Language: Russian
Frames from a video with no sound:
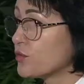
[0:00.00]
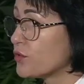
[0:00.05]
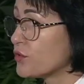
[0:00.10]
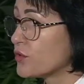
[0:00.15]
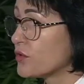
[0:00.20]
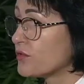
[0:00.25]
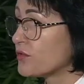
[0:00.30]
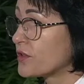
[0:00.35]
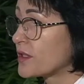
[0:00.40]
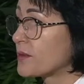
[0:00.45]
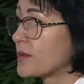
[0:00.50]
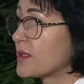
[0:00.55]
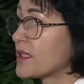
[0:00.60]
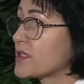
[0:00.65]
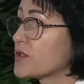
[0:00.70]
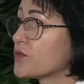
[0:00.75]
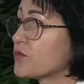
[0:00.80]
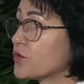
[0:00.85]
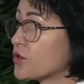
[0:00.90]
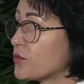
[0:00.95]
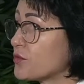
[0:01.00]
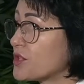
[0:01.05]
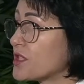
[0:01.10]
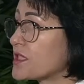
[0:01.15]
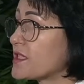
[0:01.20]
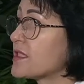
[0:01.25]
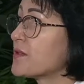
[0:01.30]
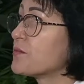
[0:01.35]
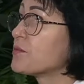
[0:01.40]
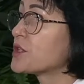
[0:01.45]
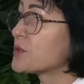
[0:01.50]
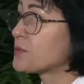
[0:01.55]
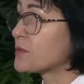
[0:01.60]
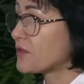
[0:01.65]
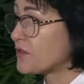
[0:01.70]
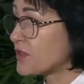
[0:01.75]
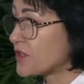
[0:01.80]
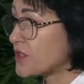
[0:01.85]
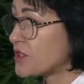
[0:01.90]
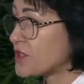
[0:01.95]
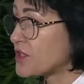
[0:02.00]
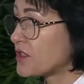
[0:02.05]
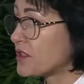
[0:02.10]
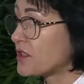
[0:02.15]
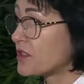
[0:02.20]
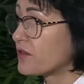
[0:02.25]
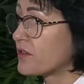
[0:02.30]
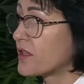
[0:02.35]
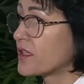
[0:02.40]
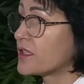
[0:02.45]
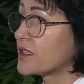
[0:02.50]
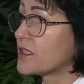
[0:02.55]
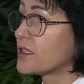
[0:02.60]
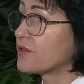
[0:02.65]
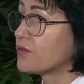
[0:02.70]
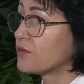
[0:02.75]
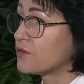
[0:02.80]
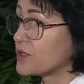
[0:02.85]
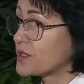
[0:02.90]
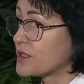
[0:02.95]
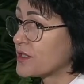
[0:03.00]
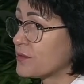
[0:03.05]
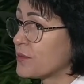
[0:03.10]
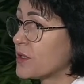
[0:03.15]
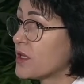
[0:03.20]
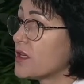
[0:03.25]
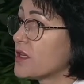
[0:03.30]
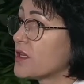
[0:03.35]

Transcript: информацию, в том числе межповерочные интервалы, это 8